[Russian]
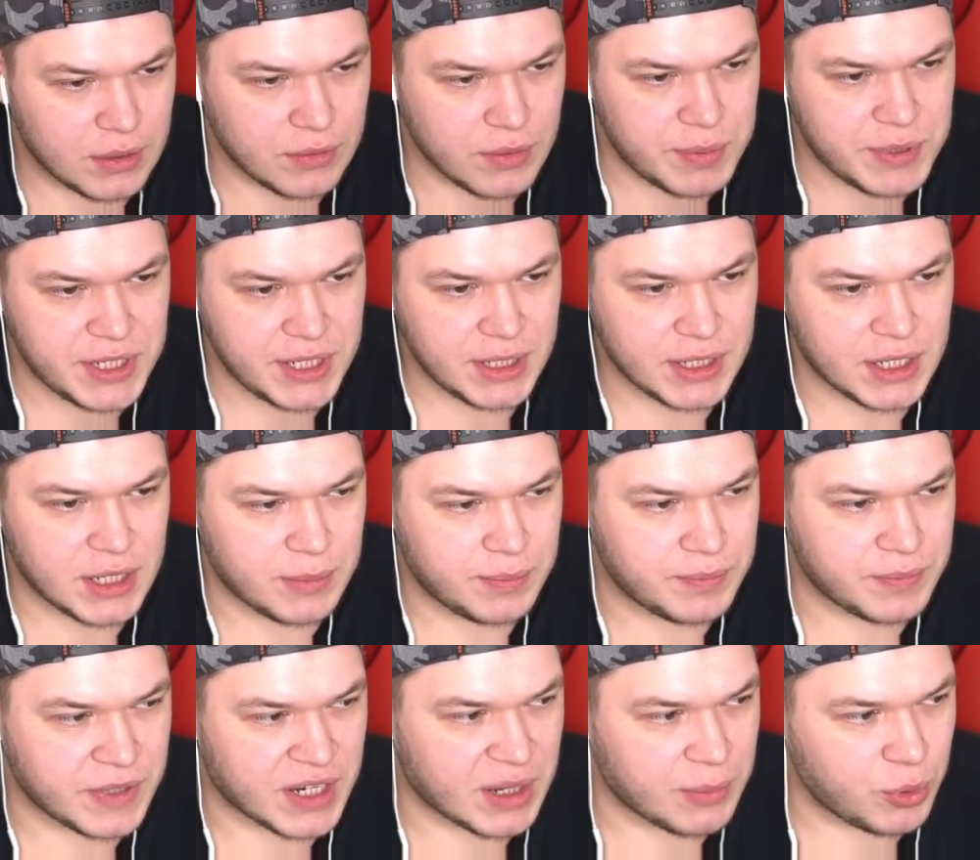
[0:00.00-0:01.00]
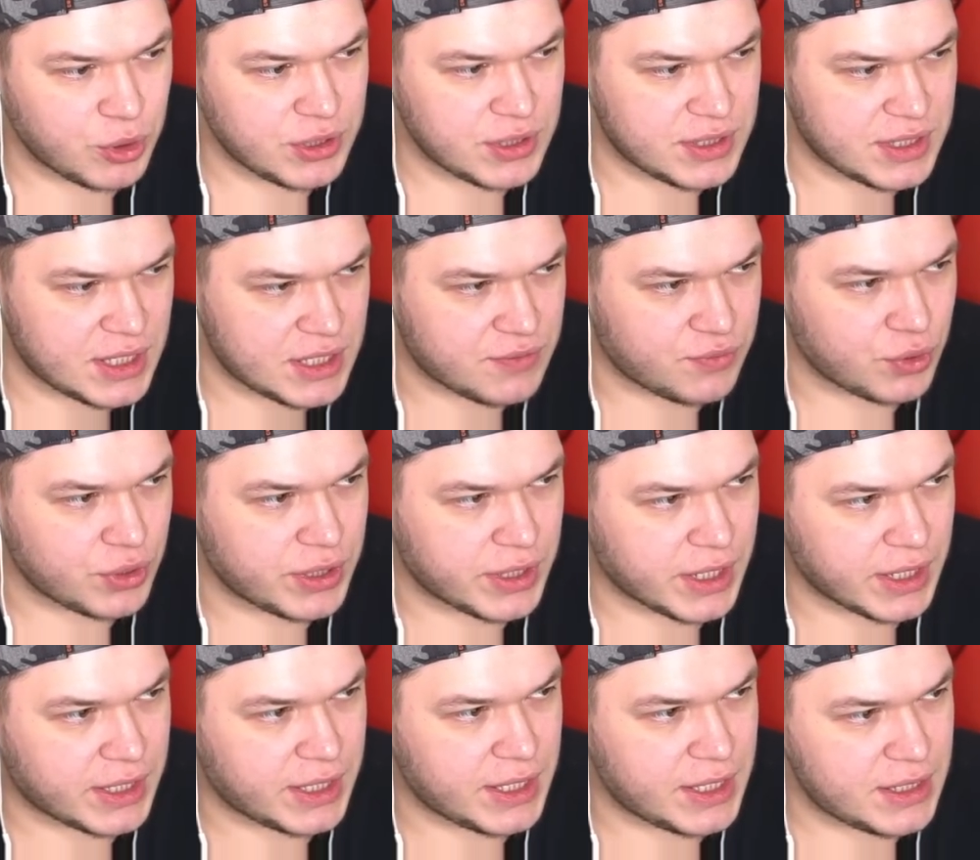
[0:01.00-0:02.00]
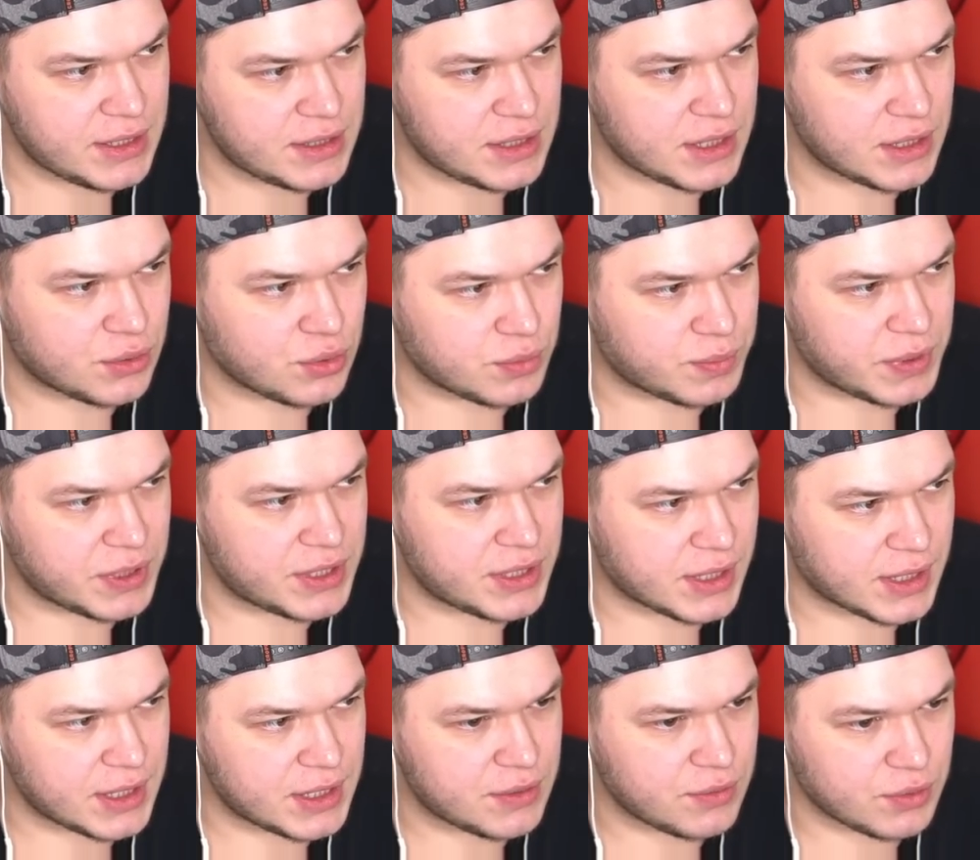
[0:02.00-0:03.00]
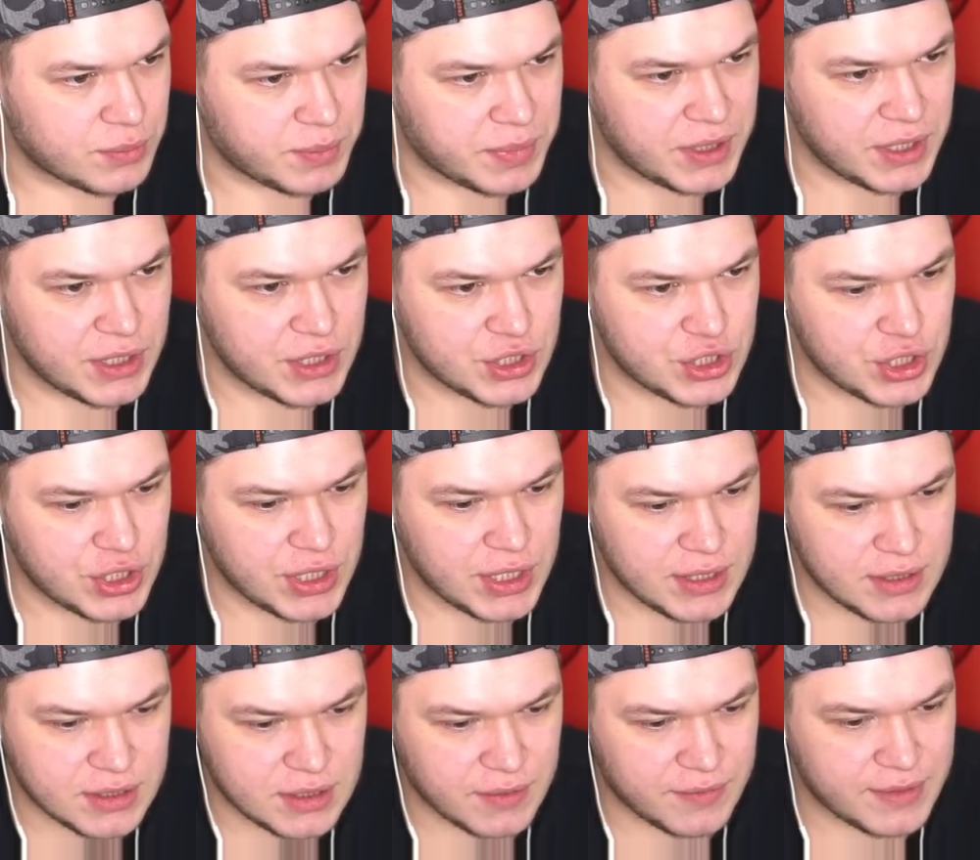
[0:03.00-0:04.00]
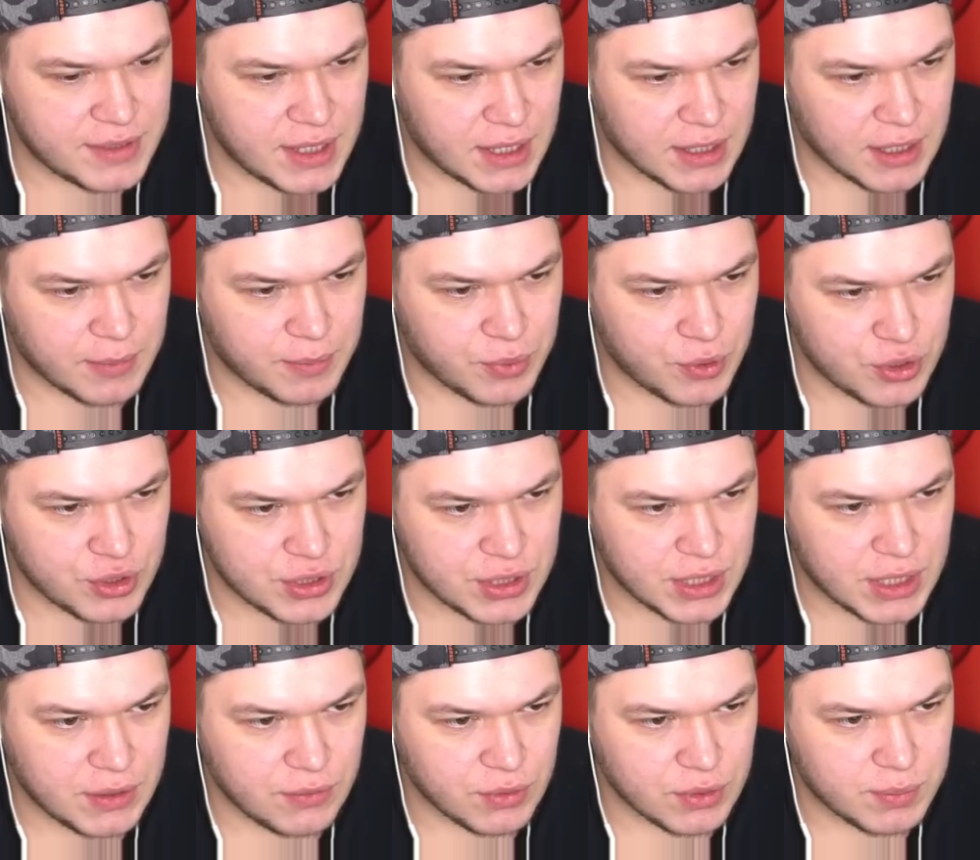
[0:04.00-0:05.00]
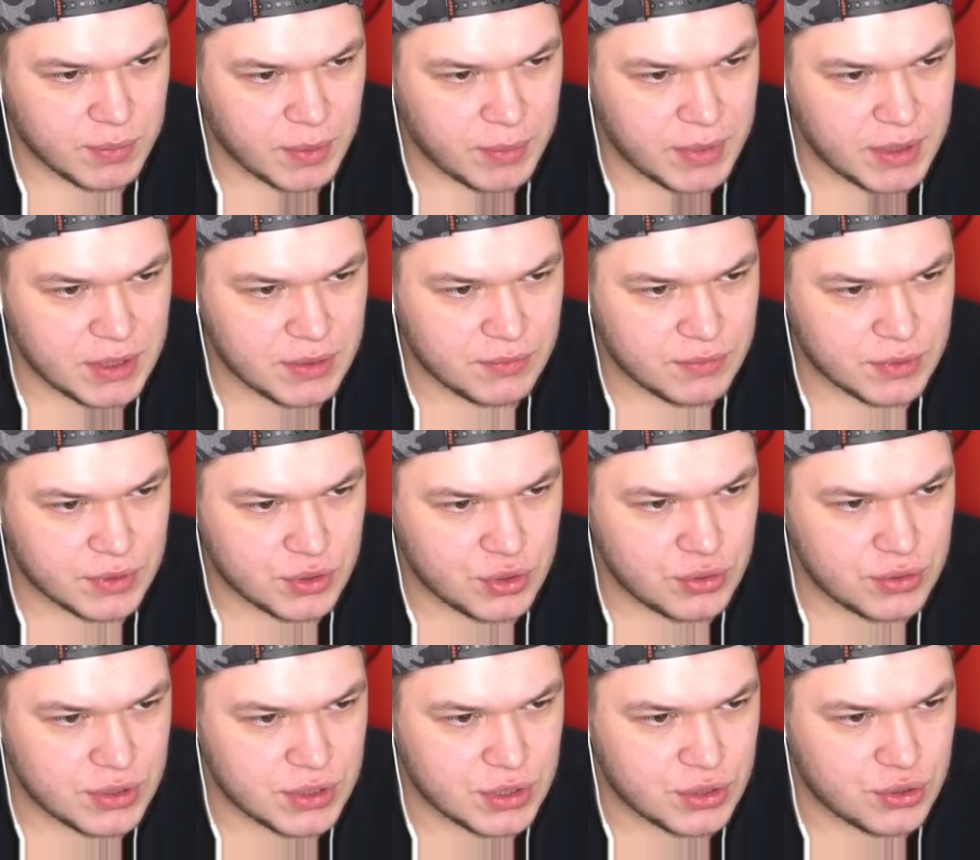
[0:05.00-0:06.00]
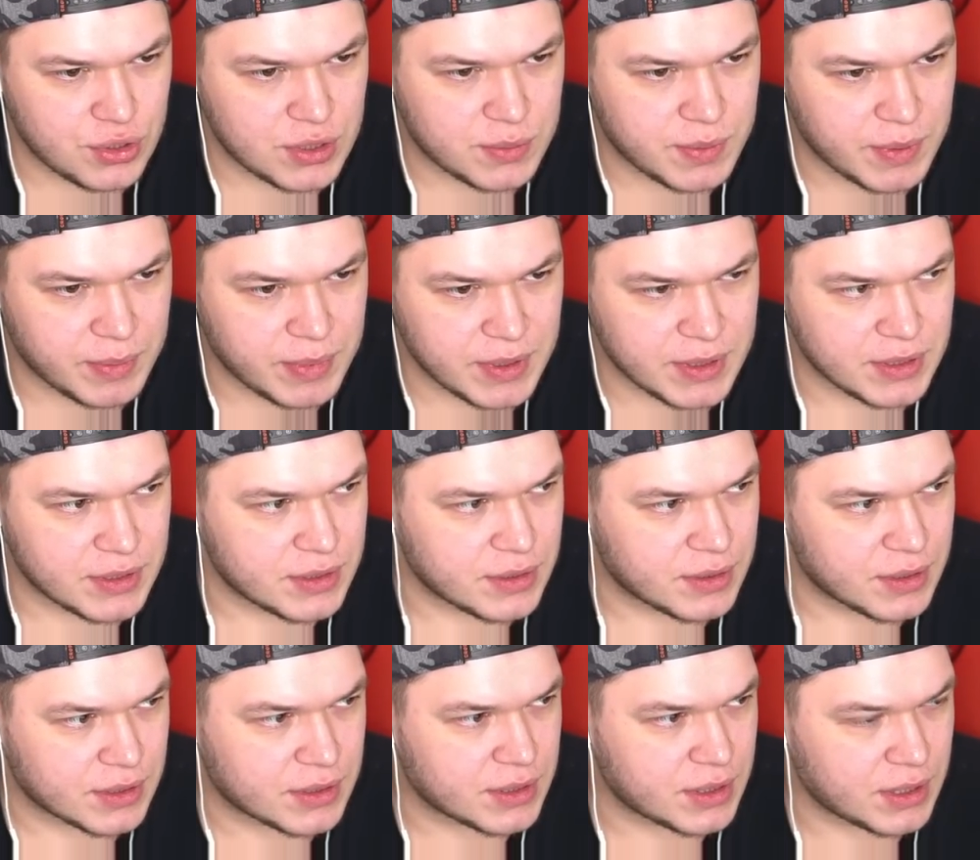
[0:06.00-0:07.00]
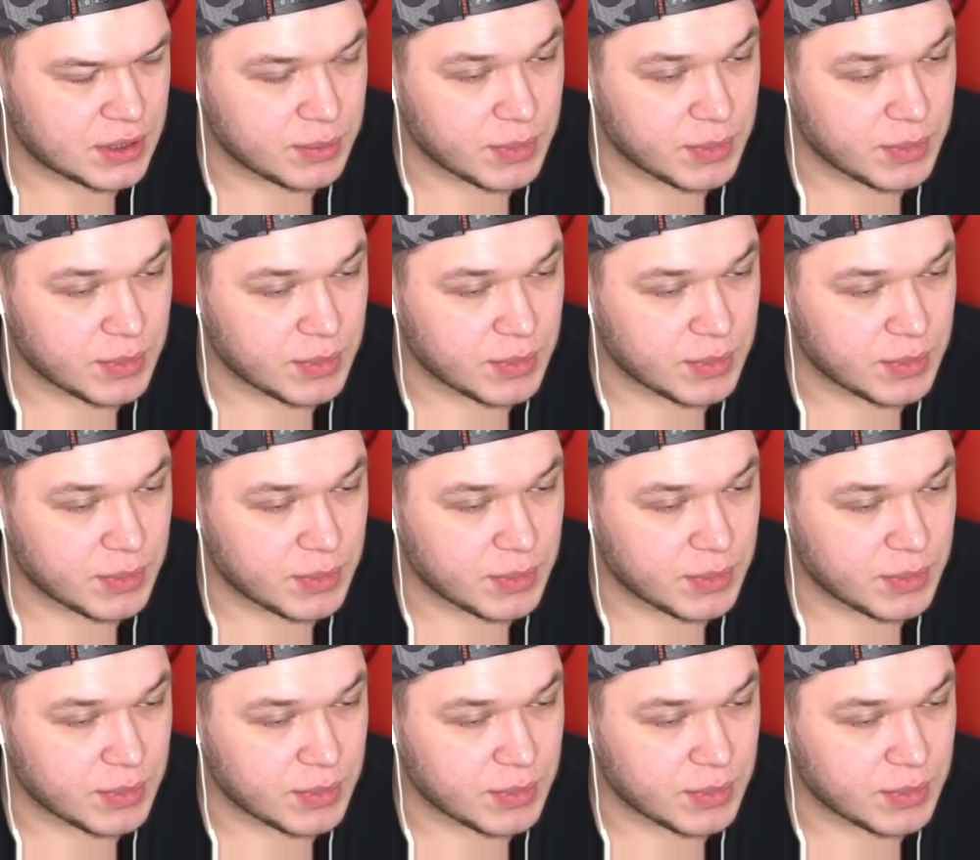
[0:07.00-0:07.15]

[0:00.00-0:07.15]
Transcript: Вообще, раб- работа здесь вроде как есть, их тут приличное количество, вот биржи есть, там всякие прочие такие вот моменты, вот что здесь еще есть поблизости, так сказать.